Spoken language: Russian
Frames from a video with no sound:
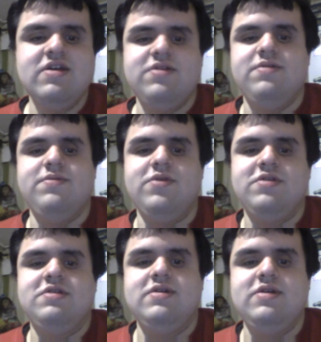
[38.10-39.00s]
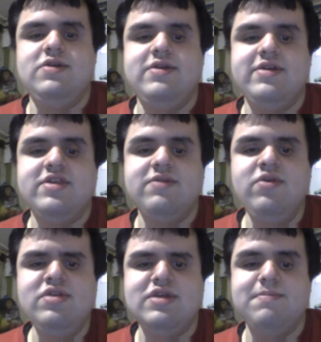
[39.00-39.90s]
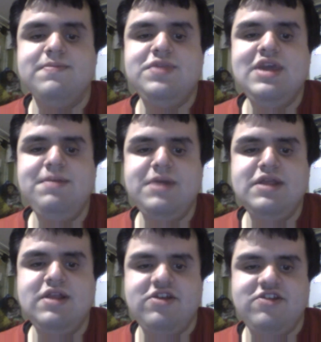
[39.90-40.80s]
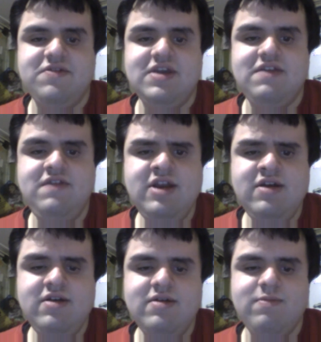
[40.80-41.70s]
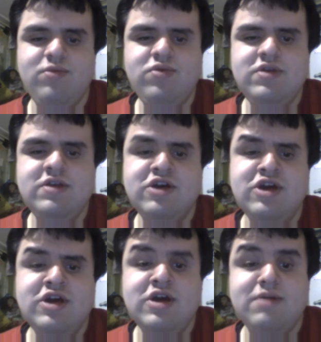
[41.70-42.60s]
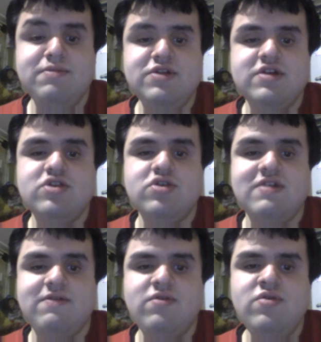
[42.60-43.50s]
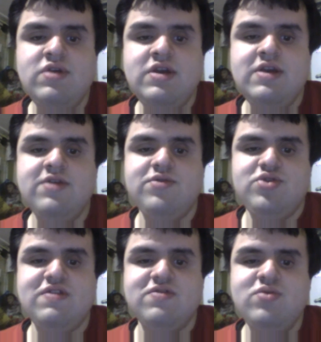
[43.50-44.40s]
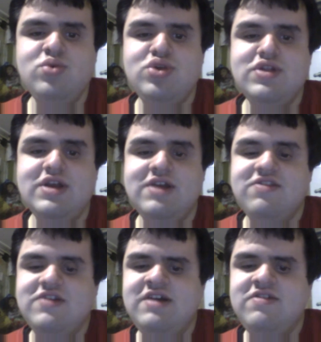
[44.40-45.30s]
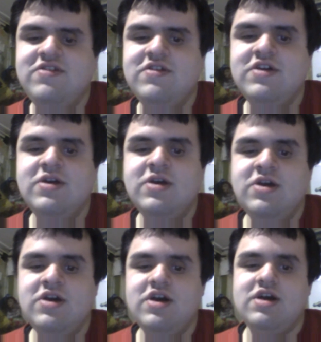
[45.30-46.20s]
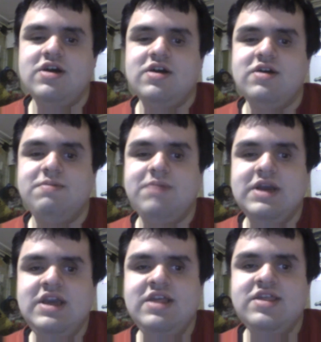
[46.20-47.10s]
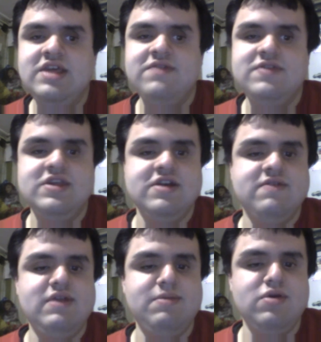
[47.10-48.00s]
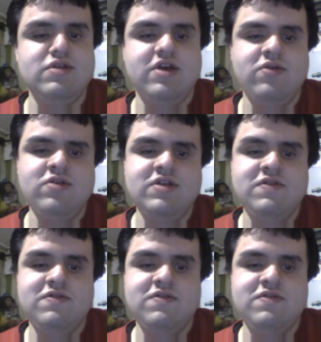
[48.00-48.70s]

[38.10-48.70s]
Вот. И сегодня темой нашего эфира будет многочасовой и очень скучный рассказ о поэзии всех времен и народов.